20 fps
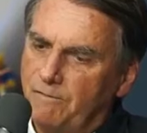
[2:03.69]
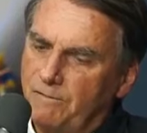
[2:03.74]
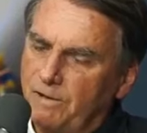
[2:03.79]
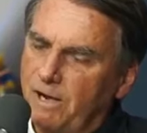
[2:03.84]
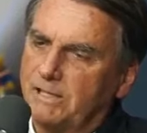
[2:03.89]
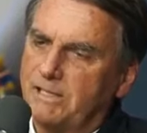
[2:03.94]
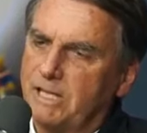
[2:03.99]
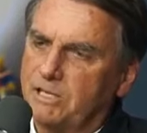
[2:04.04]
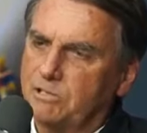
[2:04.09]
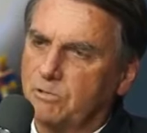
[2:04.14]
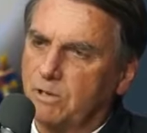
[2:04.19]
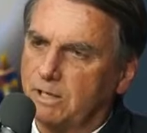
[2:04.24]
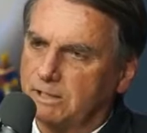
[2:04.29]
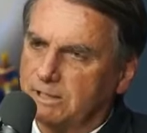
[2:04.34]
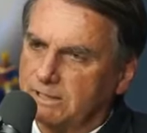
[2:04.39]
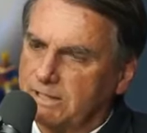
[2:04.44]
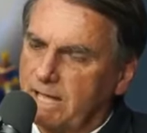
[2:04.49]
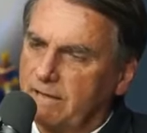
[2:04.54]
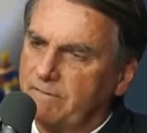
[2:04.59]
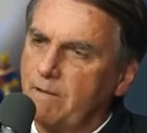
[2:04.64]
Final das
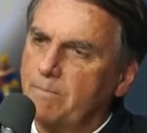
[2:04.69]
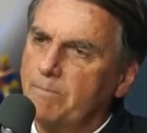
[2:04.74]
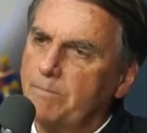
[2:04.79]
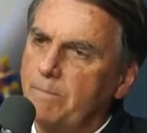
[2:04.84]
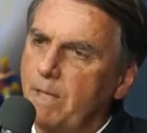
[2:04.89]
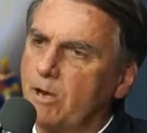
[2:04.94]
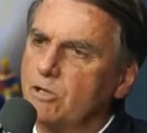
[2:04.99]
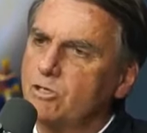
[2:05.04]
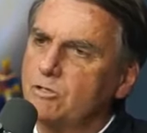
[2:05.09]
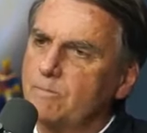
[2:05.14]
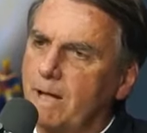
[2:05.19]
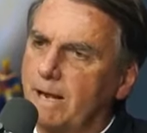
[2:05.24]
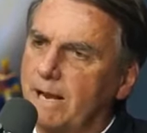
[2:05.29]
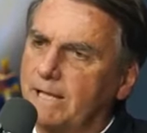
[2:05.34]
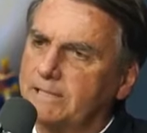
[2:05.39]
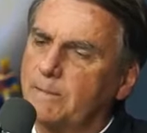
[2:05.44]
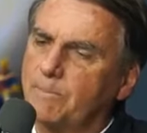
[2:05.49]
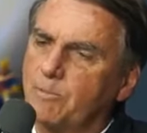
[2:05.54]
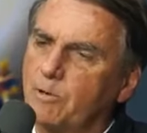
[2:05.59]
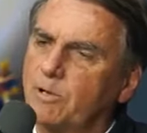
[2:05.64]
contas, dava menos de uma
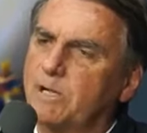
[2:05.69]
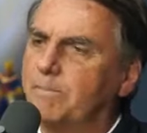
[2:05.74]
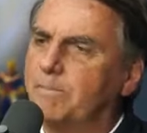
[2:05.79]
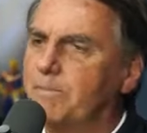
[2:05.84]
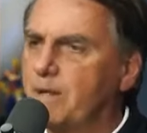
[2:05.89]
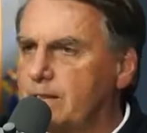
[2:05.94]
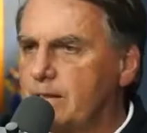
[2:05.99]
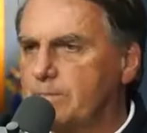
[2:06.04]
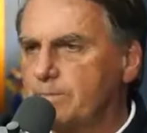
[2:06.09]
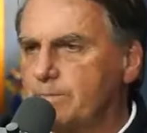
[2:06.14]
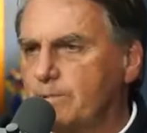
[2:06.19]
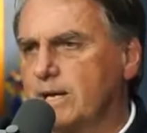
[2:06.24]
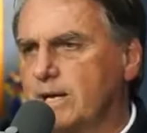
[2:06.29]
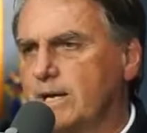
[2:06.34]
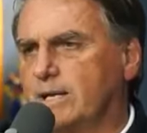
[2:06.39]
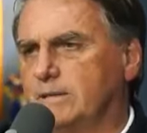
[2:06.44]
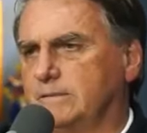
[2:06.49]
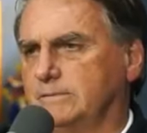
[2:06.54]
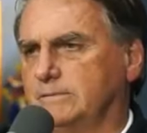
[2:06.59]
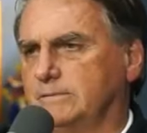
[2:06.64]
lata por cabeça por
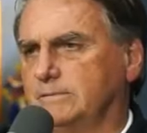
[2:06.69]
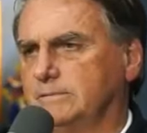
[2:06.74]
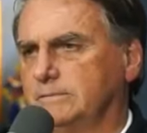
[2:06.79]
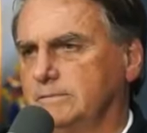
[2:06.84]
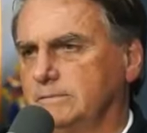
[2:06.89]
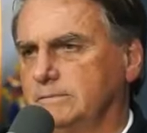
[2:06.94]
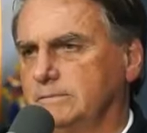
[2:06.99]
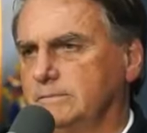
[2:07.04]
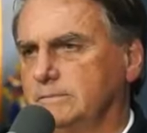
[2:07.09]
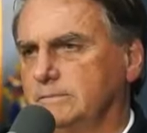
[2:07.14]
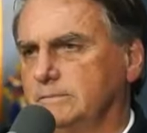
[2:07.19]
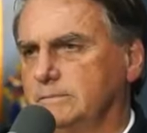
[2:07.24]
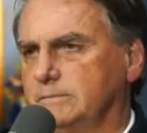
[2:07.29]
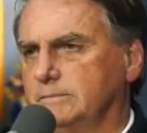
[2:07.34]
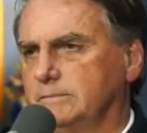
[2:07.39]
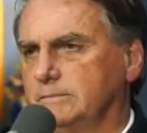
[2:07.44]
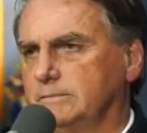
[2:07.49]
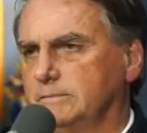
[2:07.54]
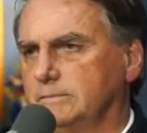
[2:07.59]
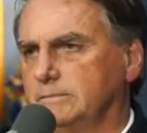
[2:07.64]
ano.
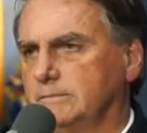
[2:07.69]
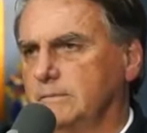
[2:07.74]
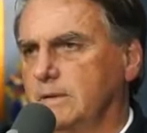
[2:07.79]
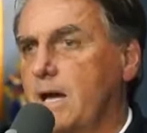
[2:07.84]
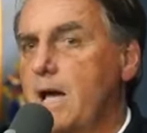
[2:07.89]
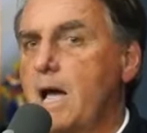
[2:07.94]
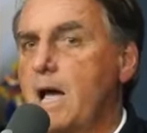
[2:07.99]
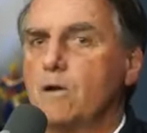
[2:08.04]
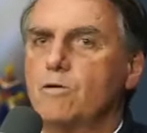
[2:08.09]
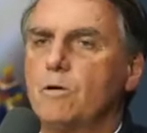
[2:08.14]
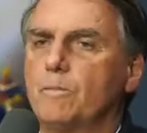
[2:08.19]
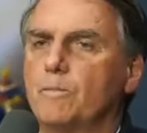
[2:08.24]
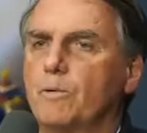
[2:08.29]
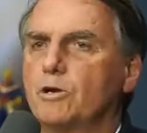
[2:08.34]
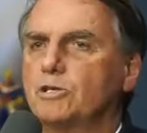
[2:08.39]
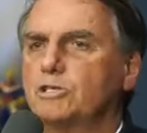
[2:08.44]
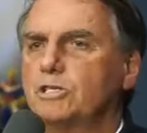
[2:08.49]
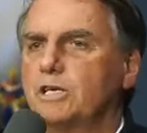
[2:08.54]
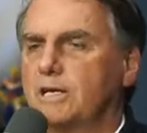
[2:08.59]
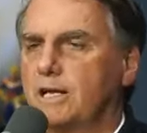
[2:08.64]
Ah,
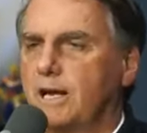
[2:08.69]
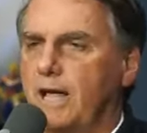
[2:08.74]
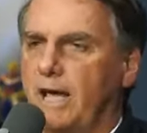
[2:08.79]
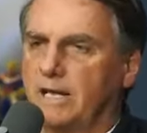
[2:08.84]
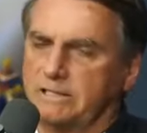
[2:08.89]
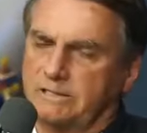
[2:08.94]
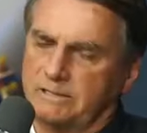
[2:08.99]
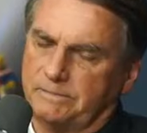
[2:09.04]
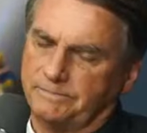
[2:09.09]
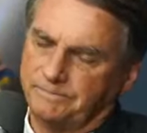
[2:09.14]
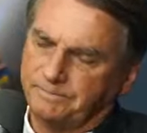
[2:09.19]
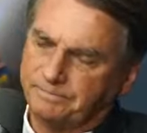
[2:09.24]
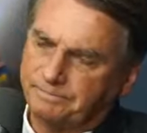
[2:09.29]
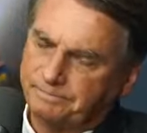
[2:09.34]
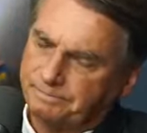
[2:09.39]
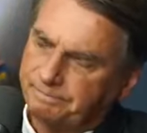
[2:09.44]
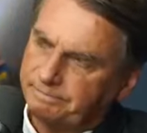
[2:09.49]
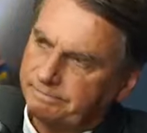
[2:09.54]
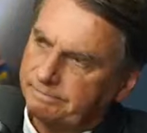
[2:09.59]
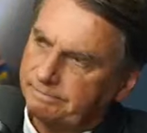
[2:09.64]
comprou chiclete.
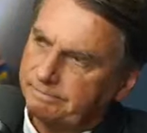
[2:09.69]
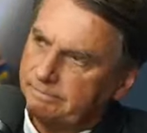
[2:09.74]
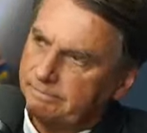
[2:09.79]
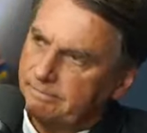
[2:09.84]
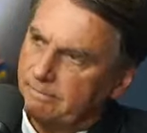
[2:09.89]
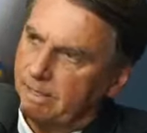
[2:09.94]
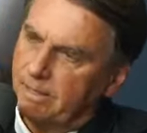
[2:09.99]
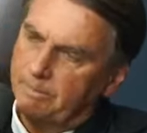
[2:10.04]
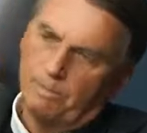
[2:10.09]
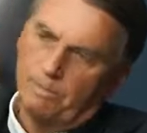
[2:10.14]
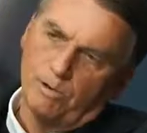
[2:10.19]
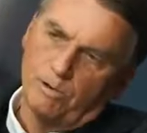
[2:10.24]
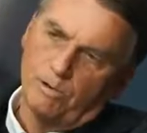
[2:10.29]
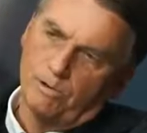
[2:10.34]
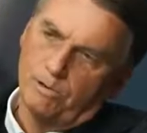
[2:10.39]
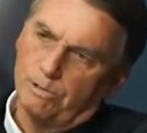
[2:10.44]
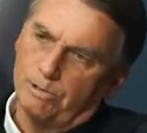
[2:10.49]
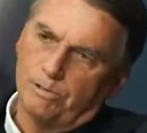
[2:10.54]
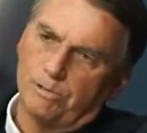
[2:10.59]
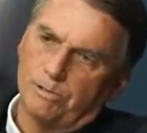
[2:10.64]

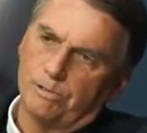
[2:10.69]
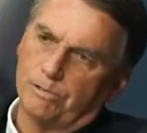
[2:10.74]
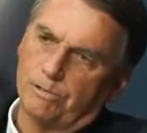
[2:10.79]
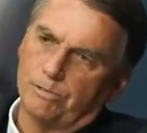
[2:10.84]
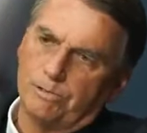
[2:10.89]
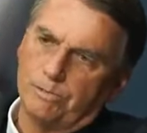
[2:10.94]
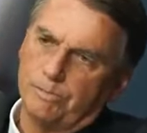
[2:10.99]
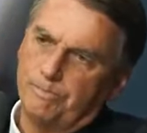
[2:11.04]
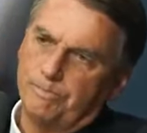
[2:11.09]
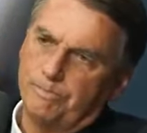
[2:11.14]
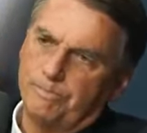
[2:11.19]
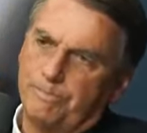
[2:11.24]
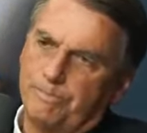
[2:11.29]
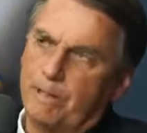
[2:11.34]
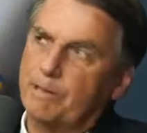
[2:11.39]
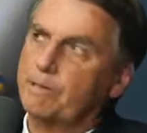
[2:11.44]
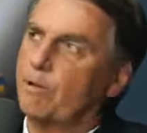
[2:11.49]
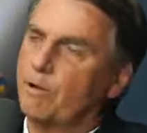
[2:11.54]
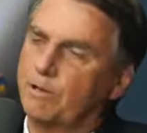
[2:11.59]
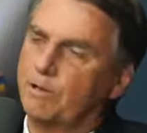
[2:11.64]
Pô, o
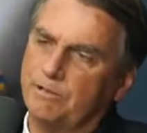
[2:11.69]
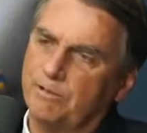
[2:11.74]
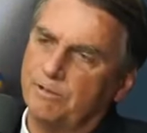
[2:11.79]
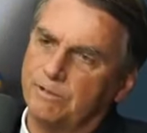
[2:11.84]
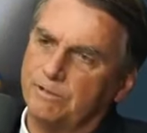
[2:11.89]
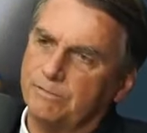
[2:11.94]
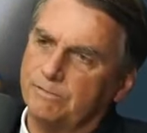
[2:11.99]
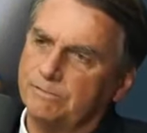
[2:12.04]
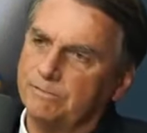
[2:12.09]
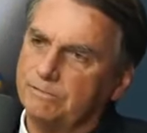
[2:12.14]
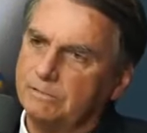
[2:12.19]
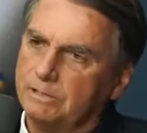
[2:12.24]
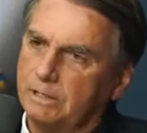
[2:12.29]
pessoal que